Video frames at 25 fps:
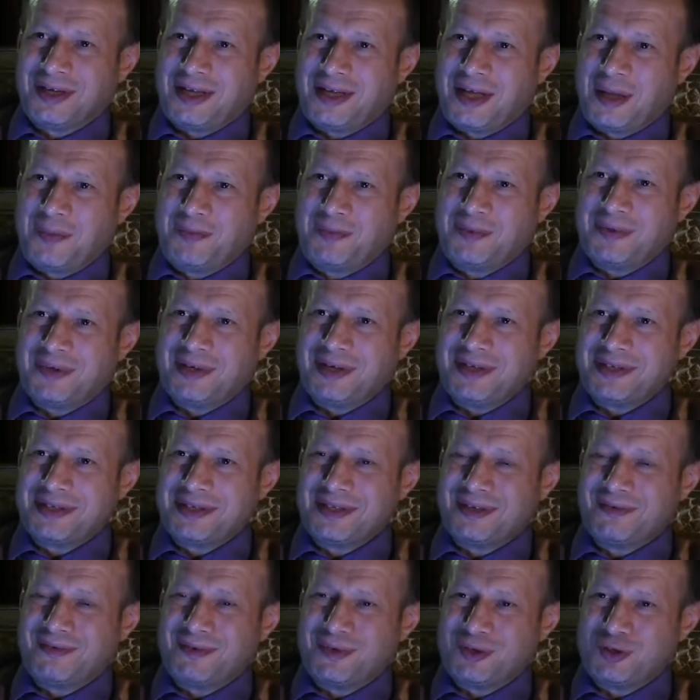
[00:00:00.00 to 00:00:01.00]
опираясь
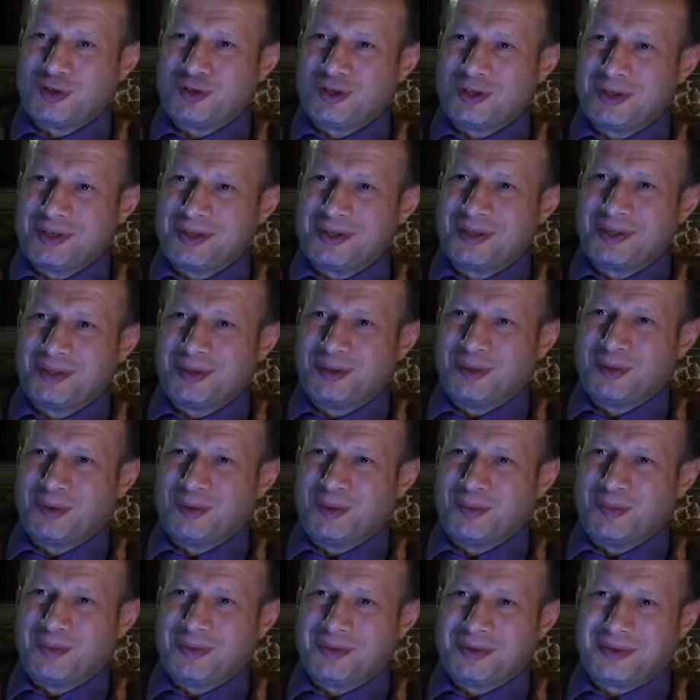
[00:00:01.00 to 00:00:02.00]
на ваш жизненный
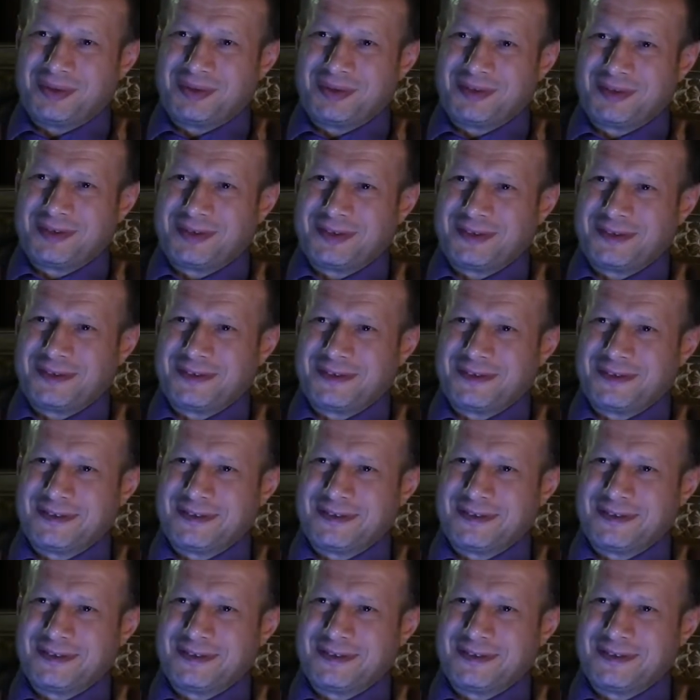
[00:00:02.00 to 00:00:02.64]
опыт? А